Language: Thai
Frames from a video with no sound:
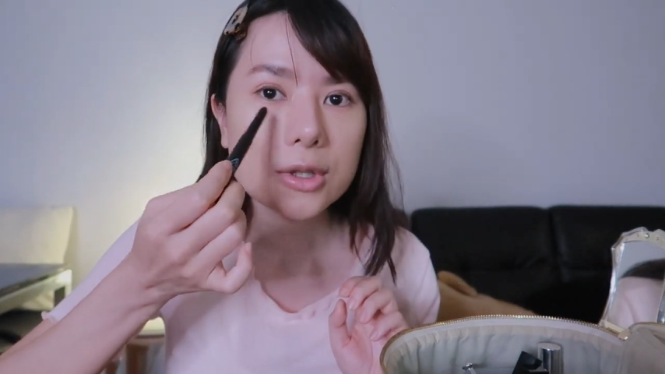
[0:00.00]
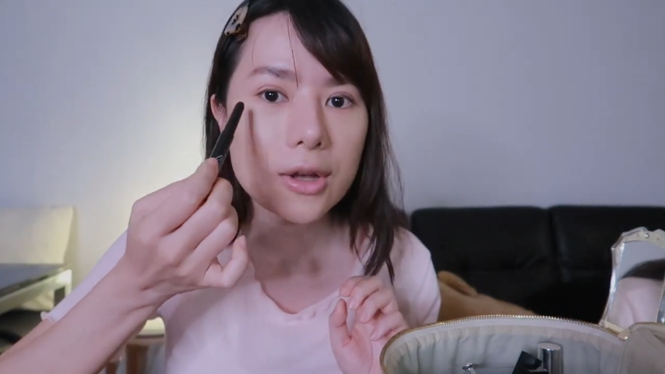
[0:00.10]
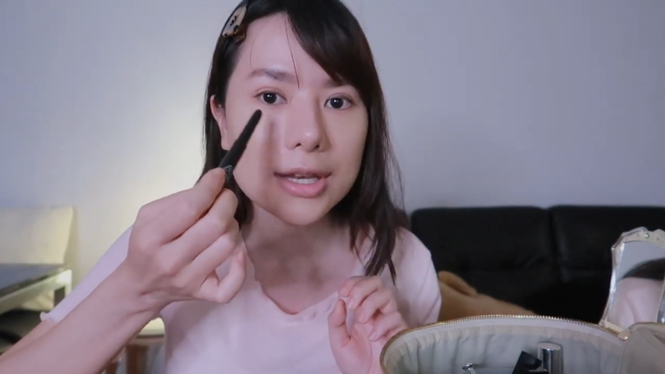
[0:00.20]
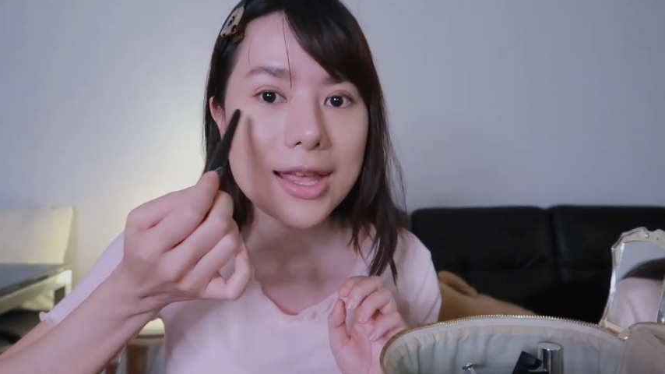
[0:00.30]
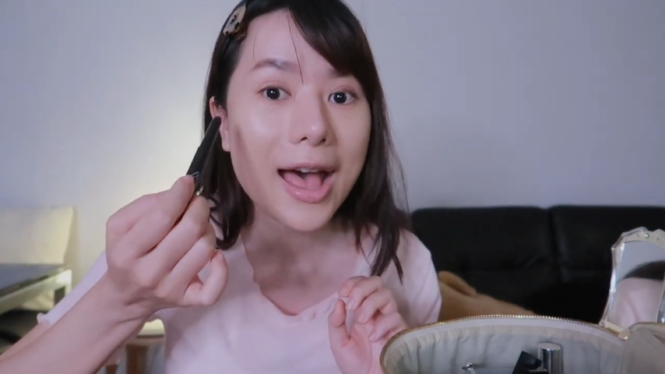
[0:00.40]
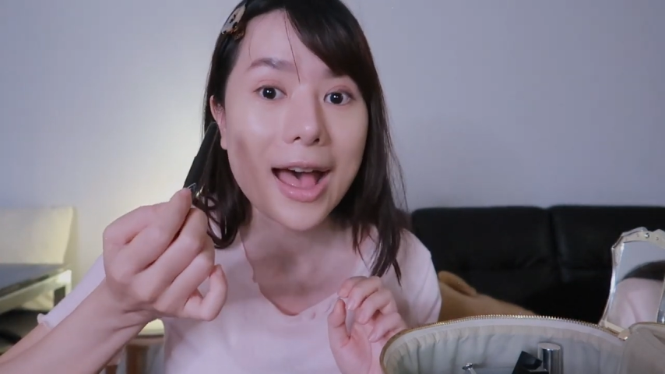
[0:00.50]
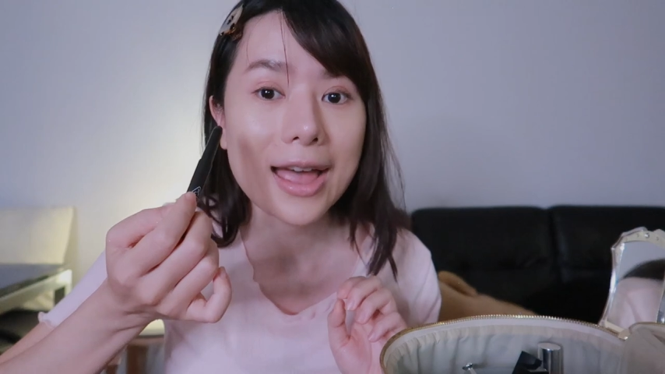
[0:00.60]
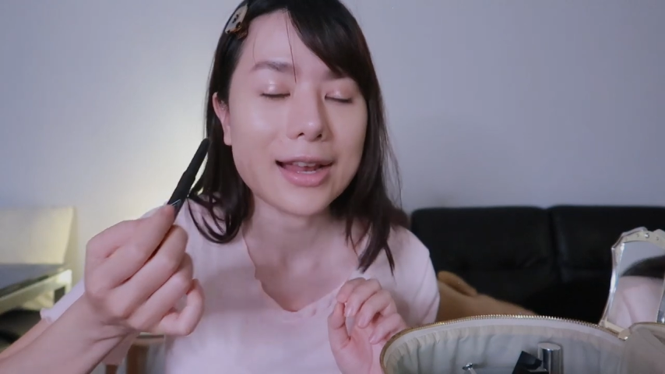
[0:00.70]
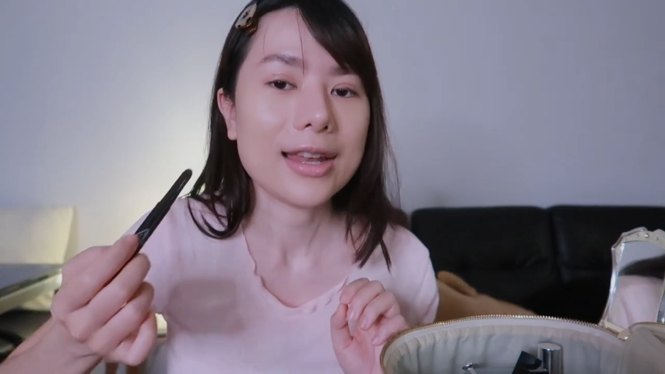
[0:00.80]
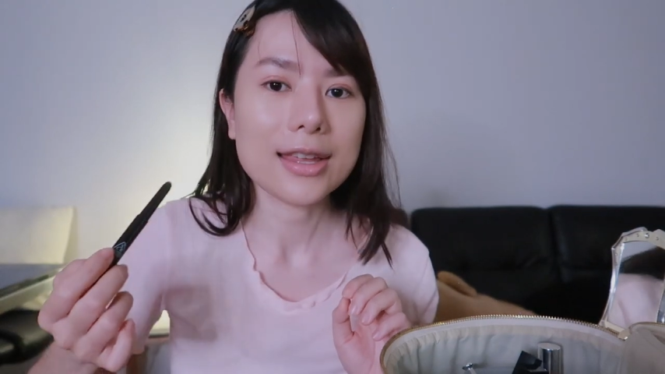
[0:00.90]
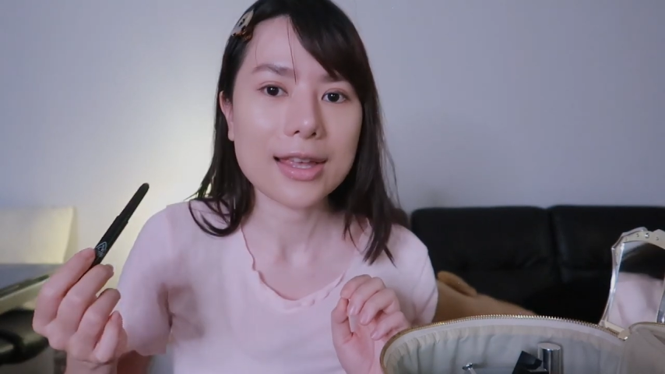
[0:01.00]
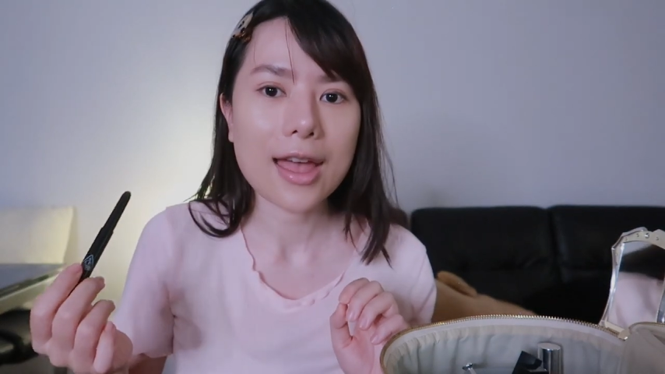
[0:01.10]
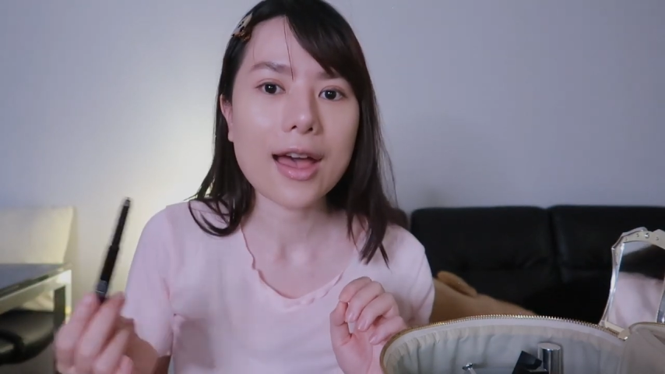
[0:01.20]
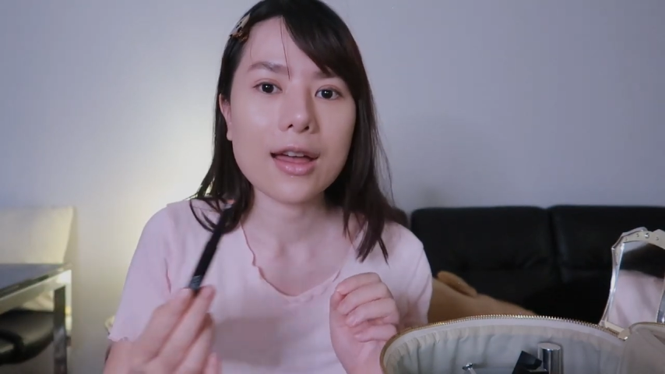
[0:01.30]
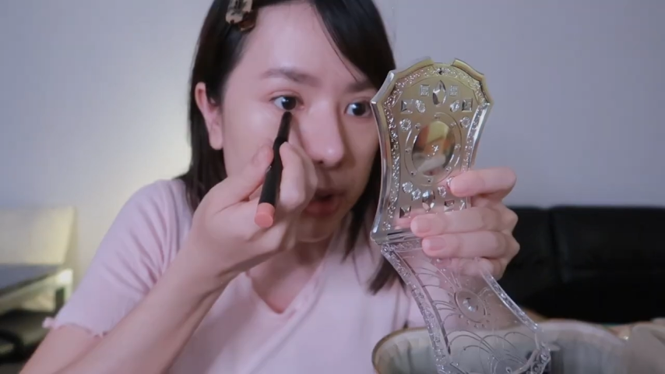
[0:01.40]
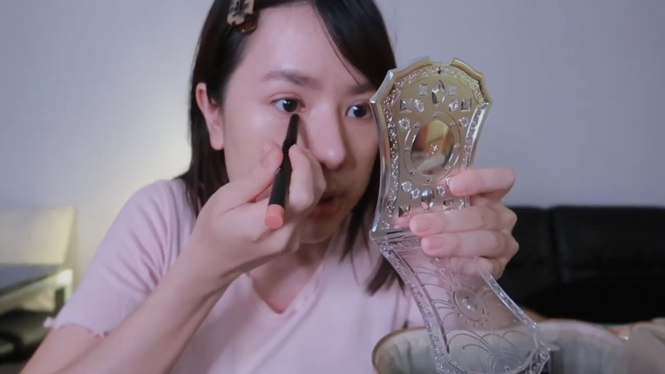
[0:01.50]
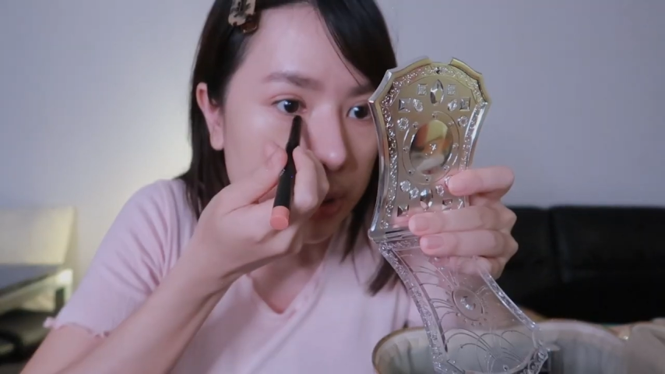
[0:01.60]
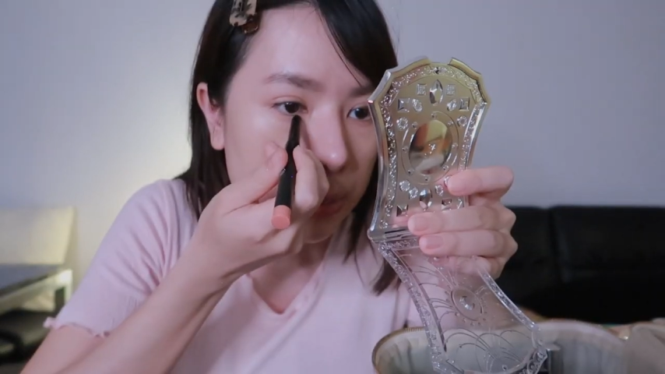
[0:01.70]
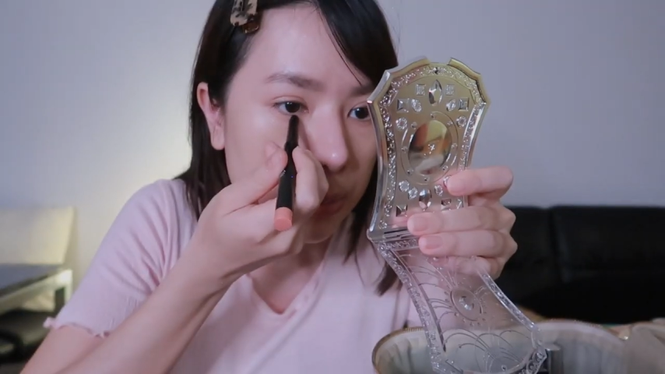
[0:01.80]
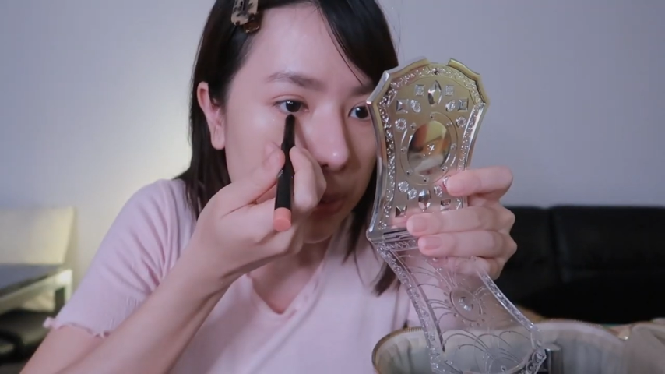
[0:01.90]
นดอลลี่อายอะไรอย่างเงี้ยก็ใช้
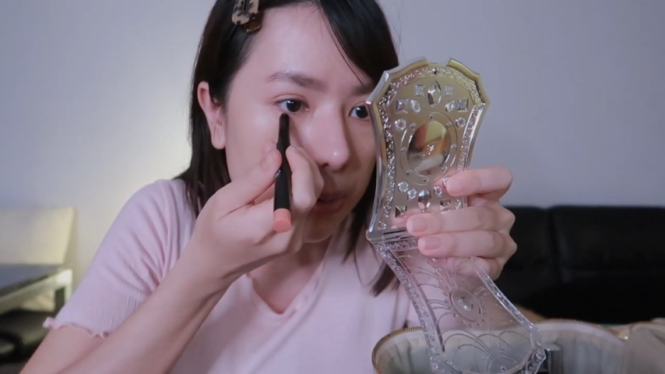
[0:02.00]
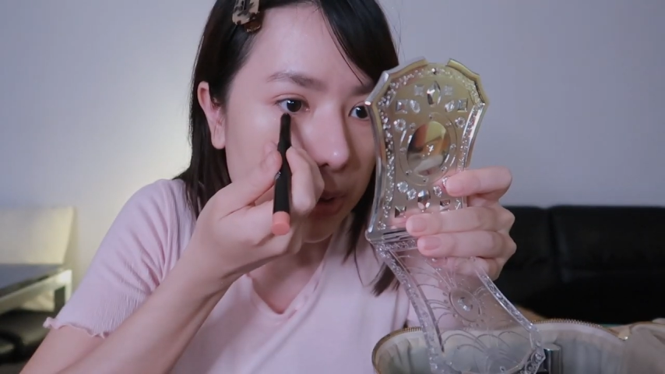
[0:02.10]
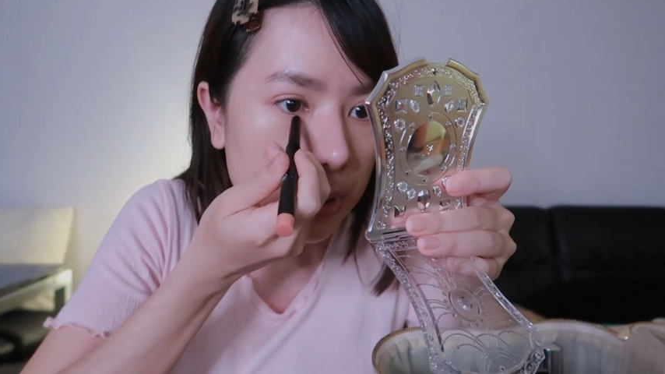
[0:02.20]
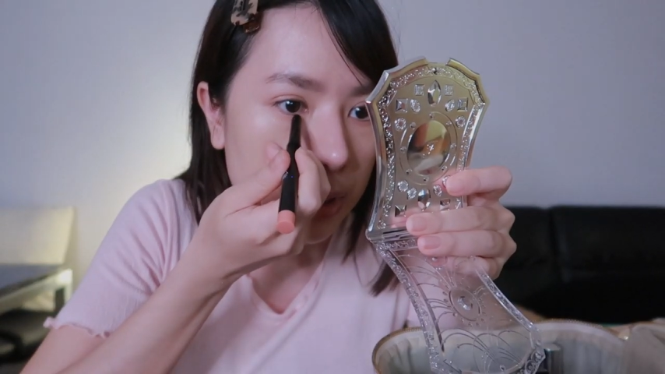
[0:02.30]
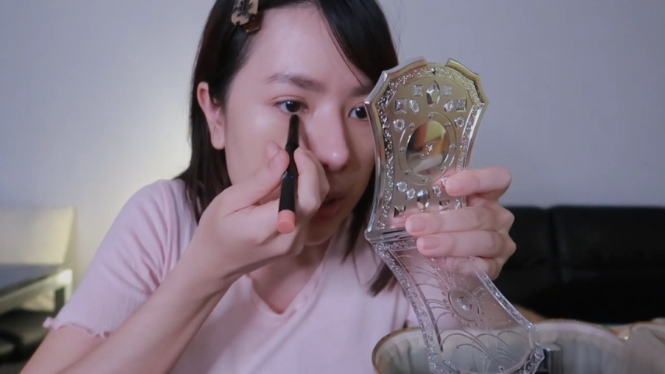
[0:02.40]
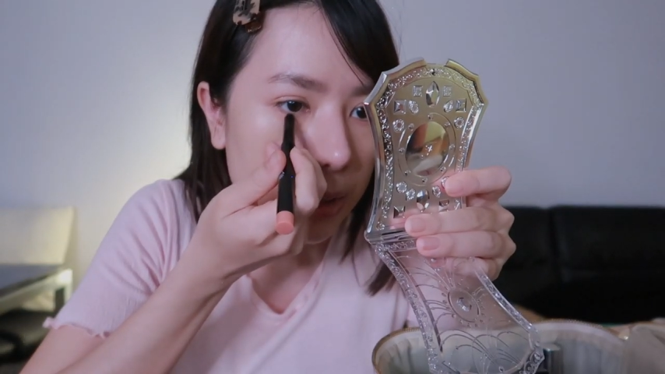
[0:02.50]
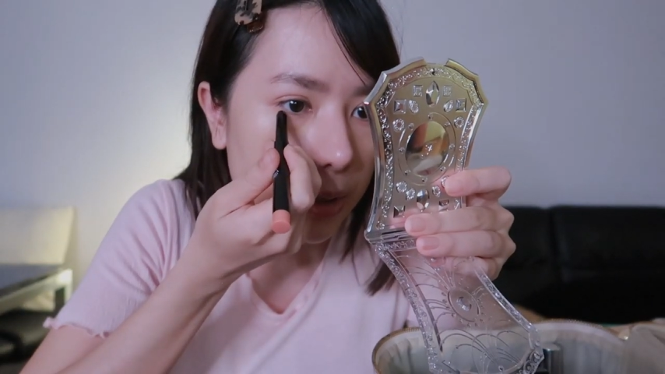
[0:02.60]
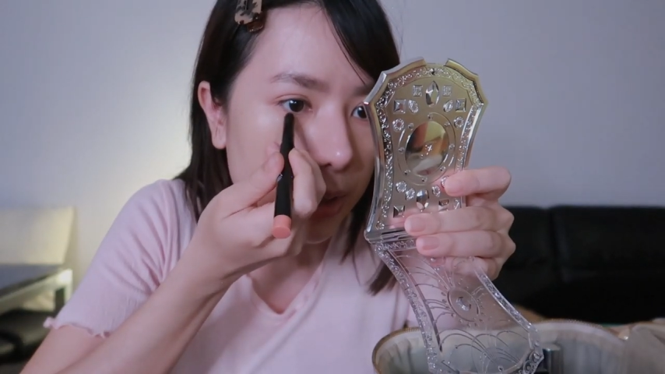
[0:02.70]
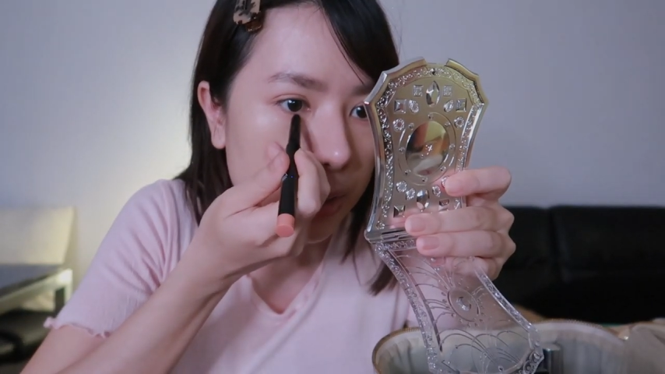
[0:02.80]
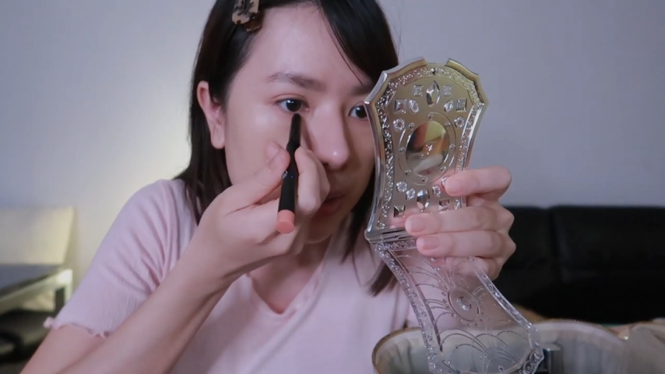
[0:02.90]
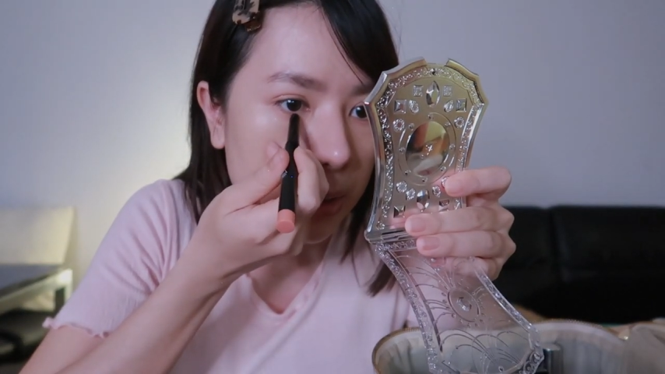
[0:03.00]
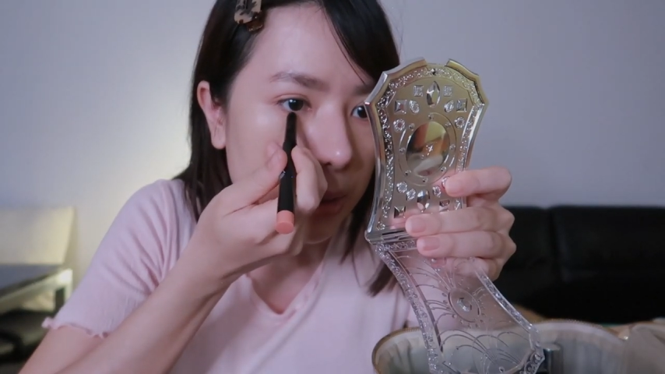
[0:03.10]
ตรงข้างล่างละกัน